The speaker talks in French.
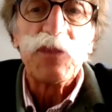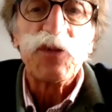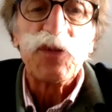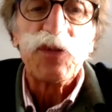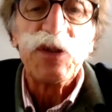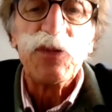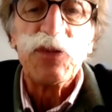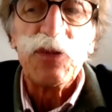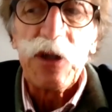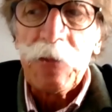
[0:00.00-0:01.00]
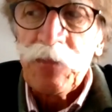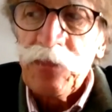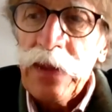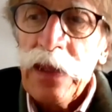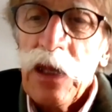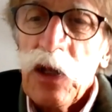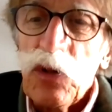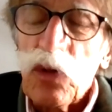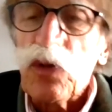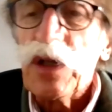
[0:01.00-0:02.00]
eux-mêmes se soucient du sujet.
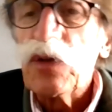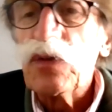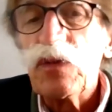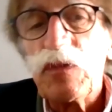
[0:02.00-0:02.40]
Donc, on a